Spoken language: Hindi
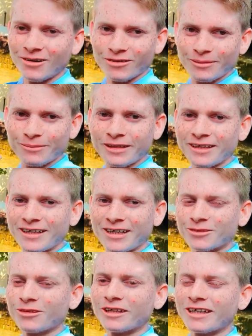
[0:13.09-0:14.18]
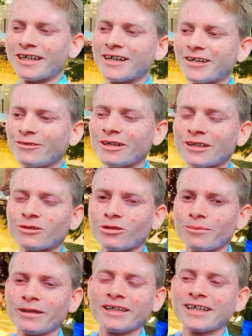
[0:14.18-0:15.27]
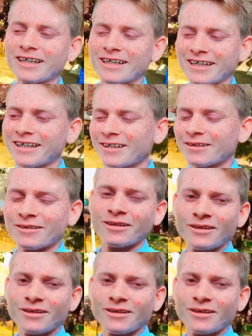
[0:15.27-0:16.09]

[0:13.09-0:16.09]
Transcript: और अभी नहा धो करके रेडी हुए हैं तो अभी निकल रहे हैं